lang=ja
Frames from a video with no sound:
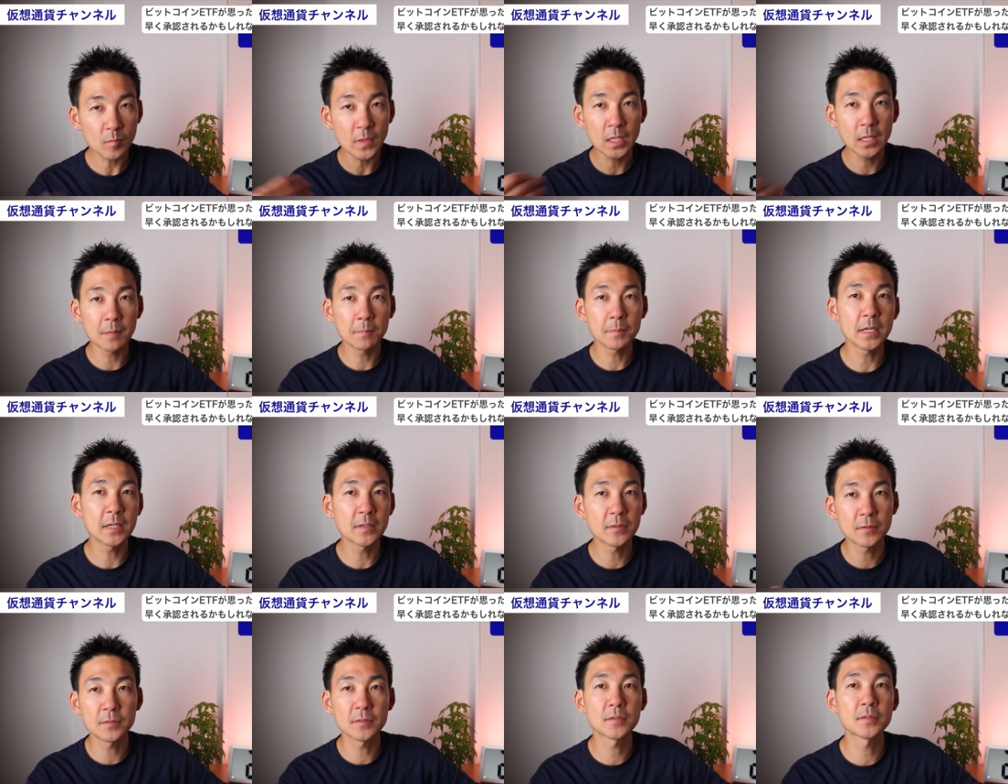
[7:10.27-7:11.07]
やっぱり
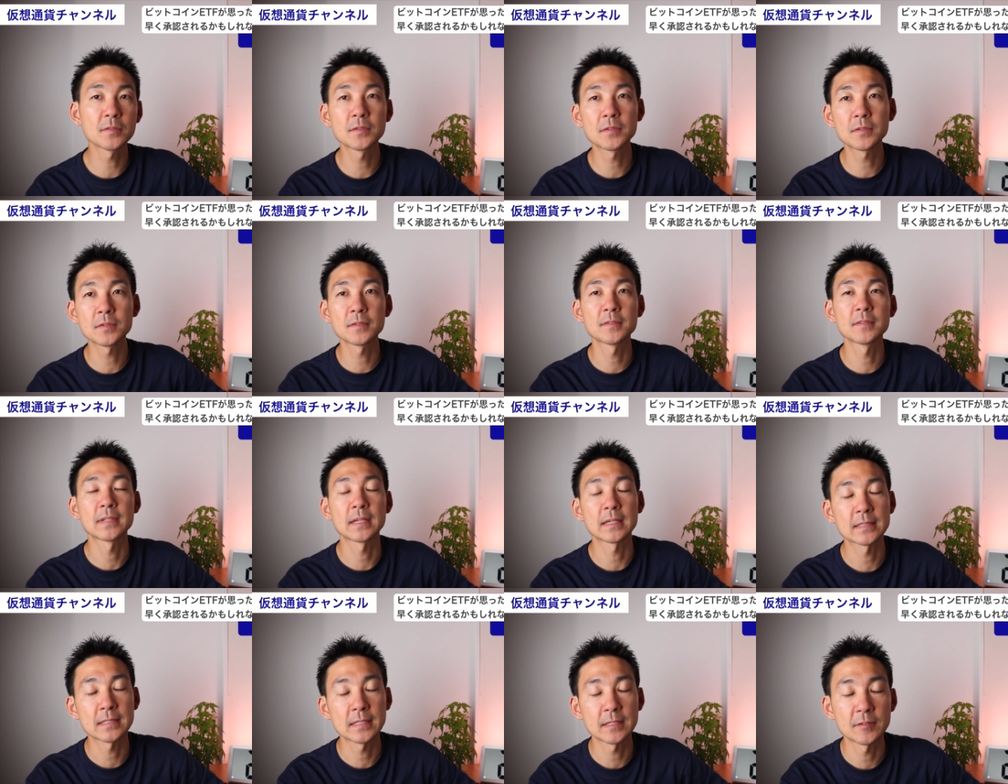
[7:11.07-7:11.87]
どんどん
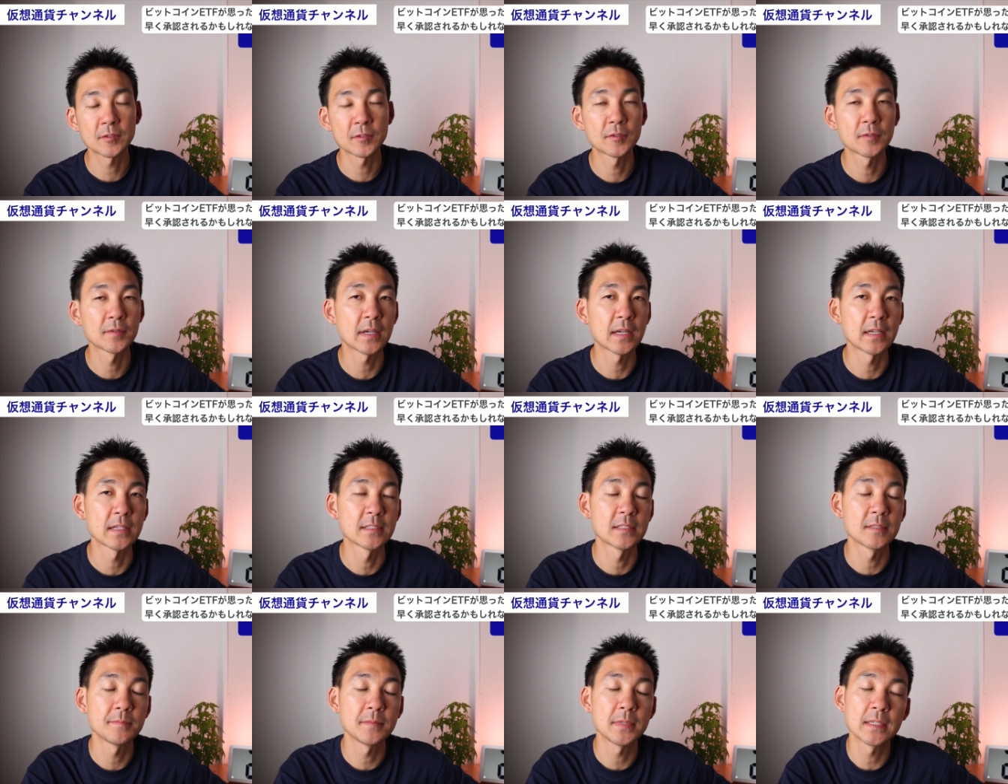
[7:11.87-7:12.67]
たくさんの人が
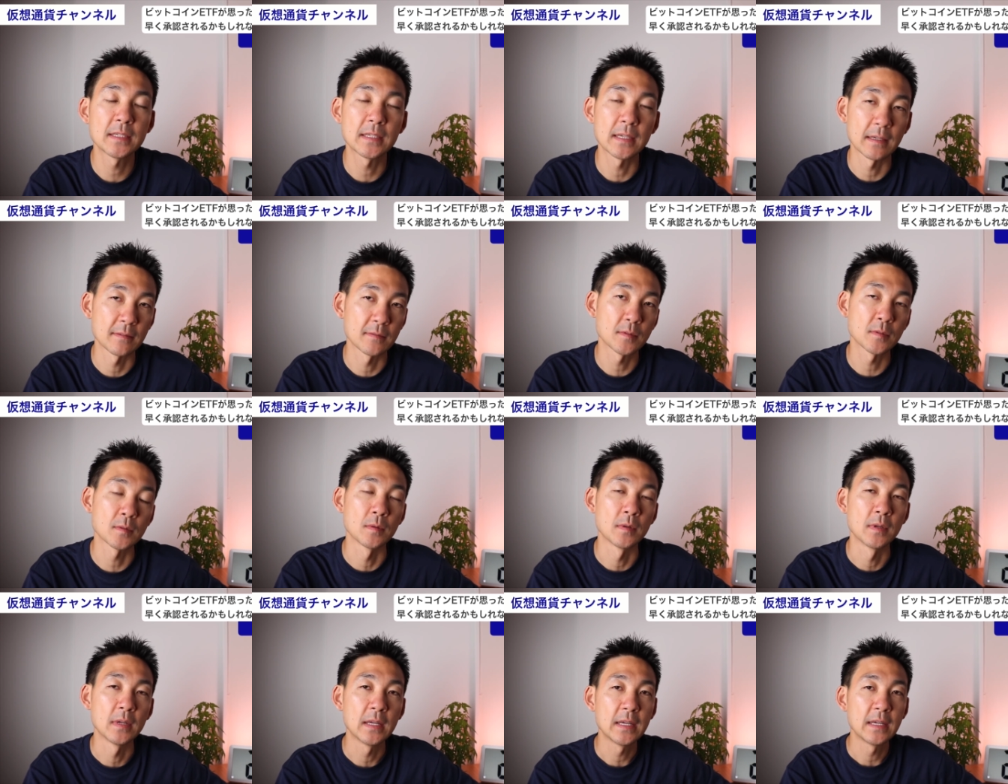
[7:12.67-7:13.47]
人民元
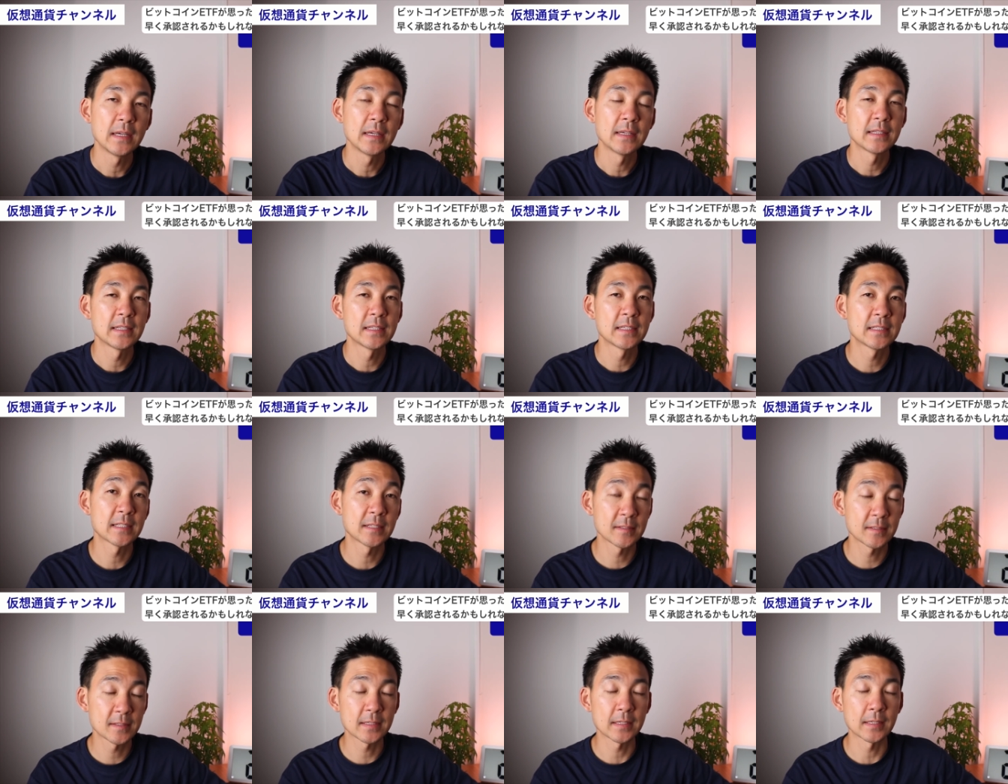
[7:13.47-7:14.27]
を
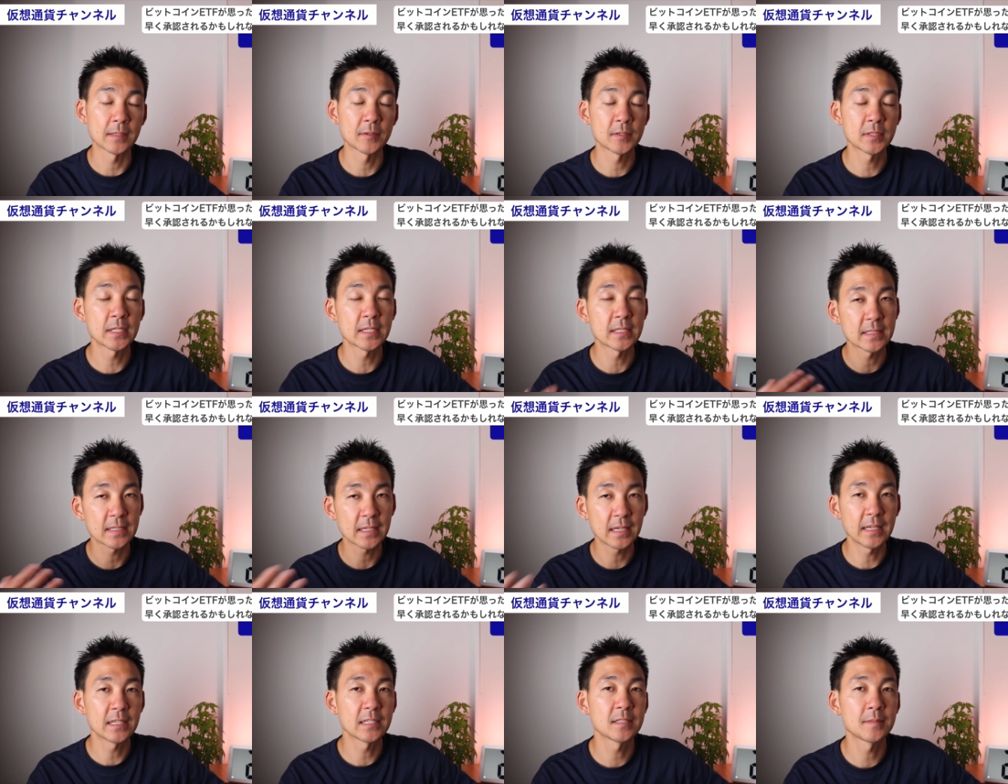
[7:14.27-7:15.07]
デジタル通貨として
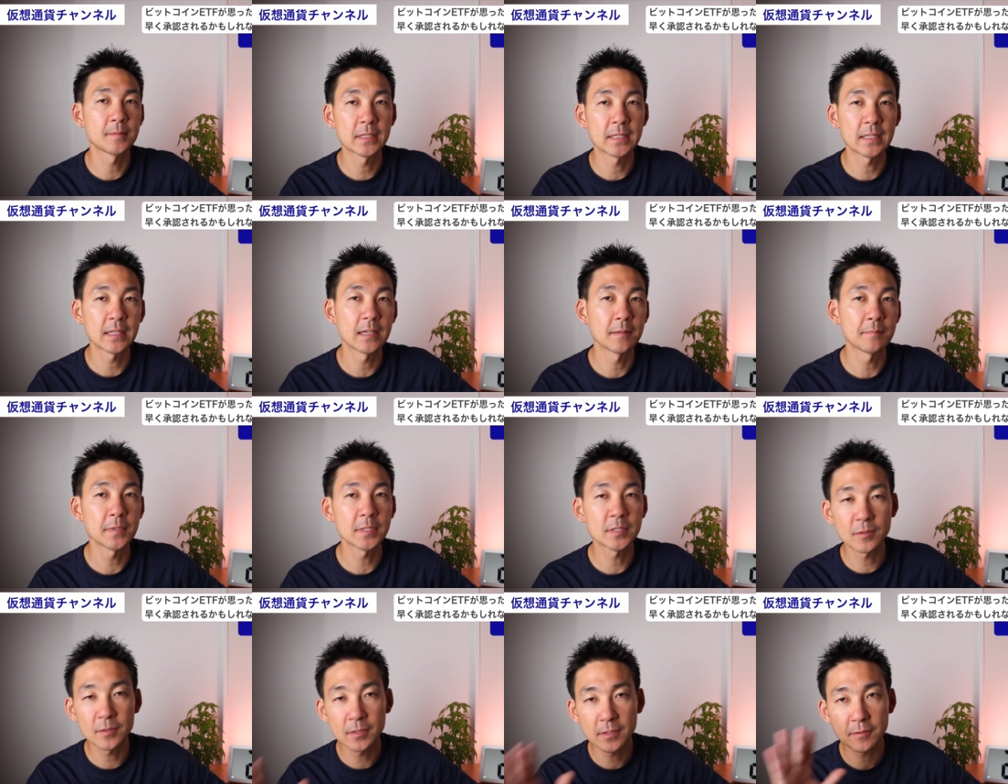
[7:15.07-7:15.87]
使い始めたら、やっぱり
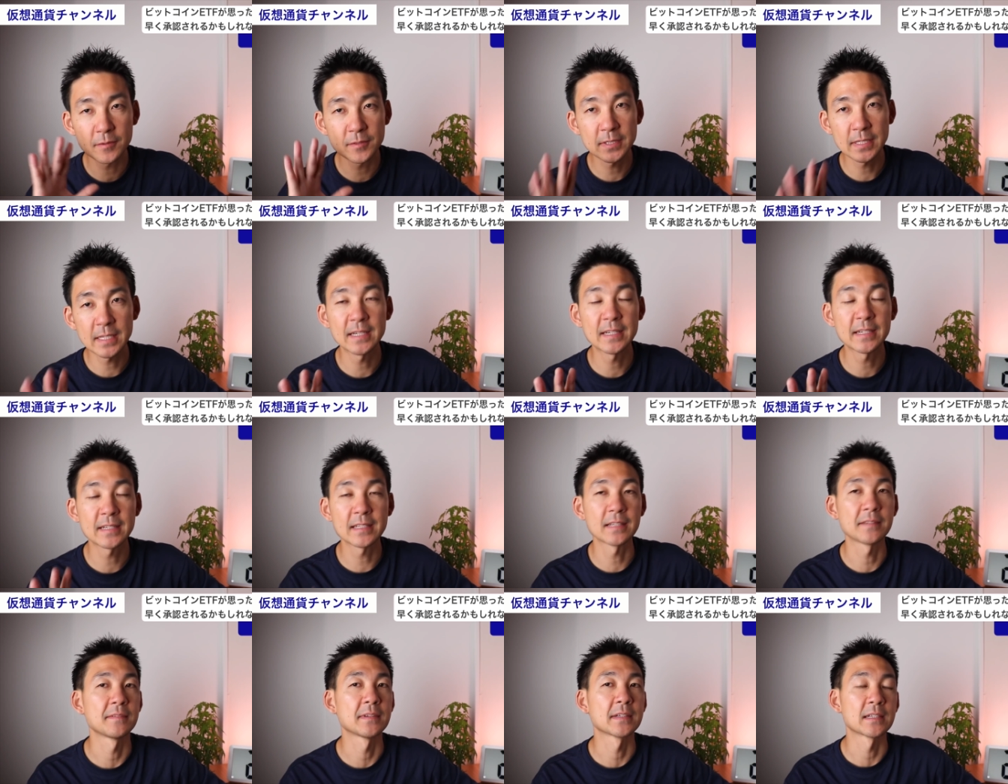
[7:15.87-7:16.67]
それを抑えられ
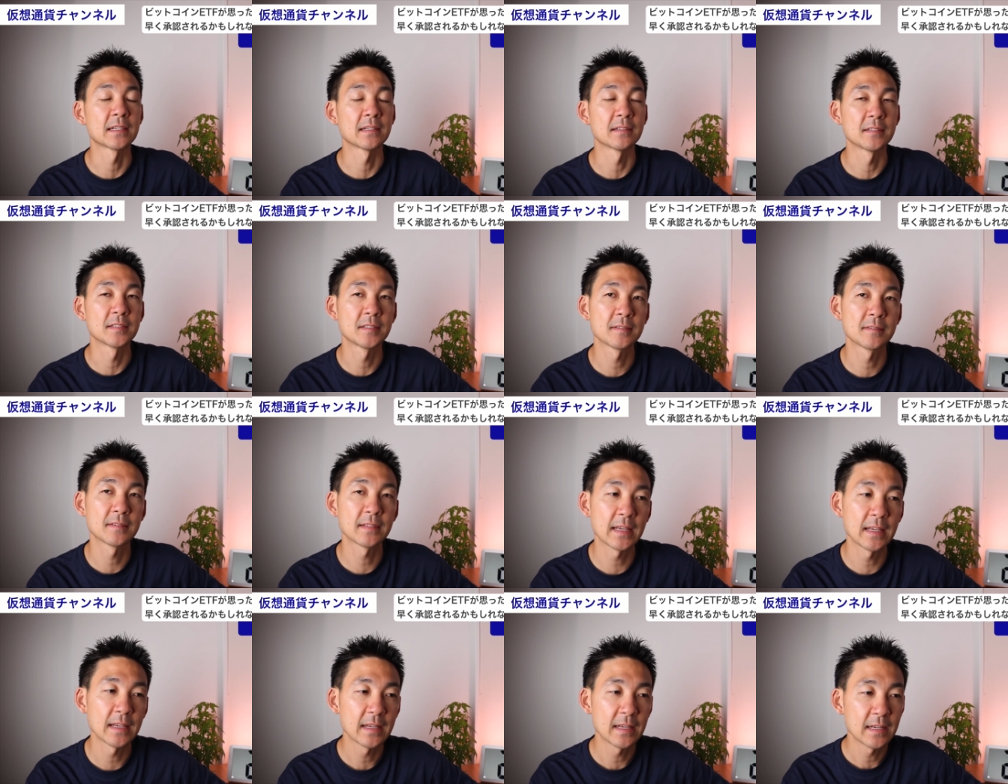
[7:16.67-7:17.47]
ないわけなんですよ
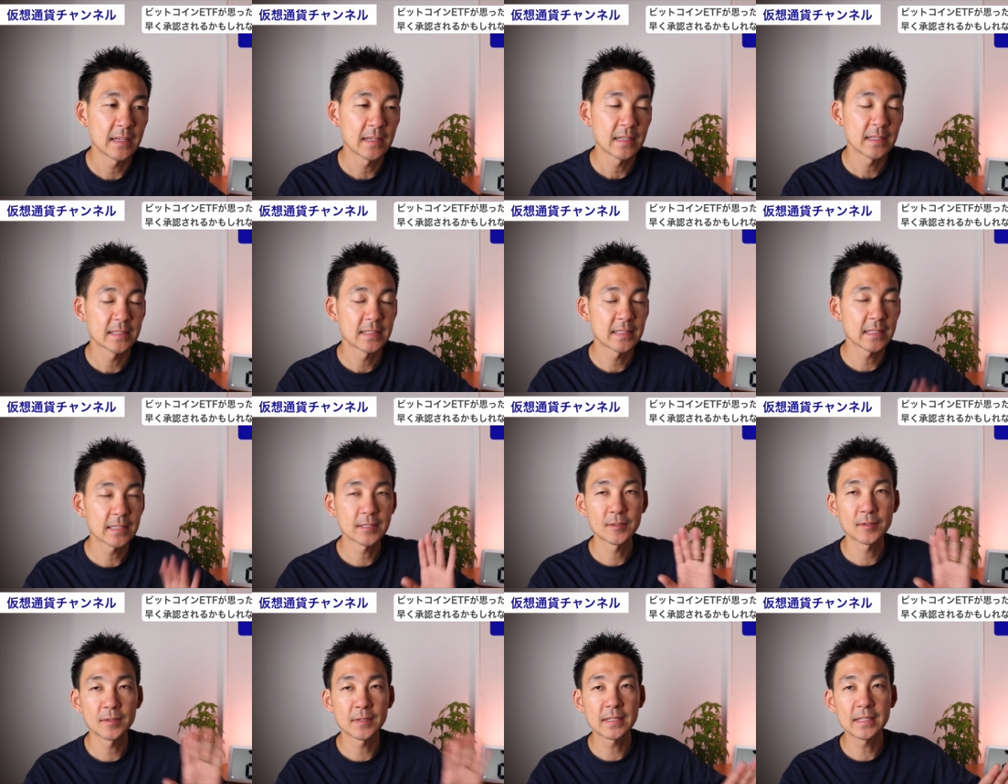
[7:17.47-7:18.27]
ね。じゃあ
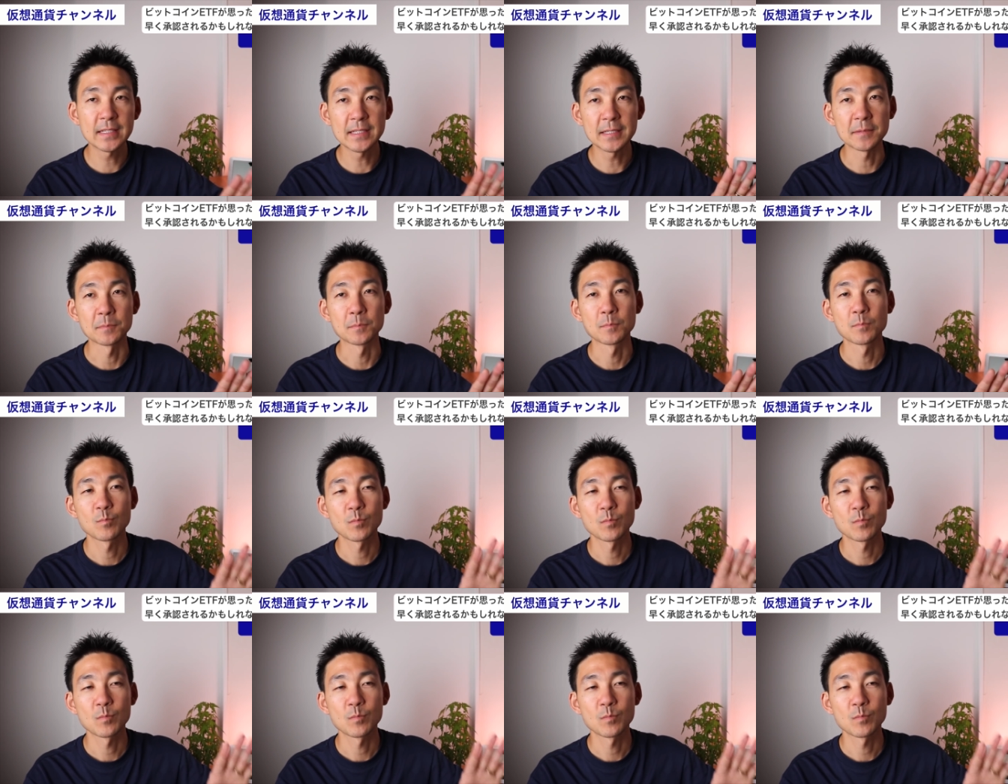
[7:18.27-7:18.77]
それに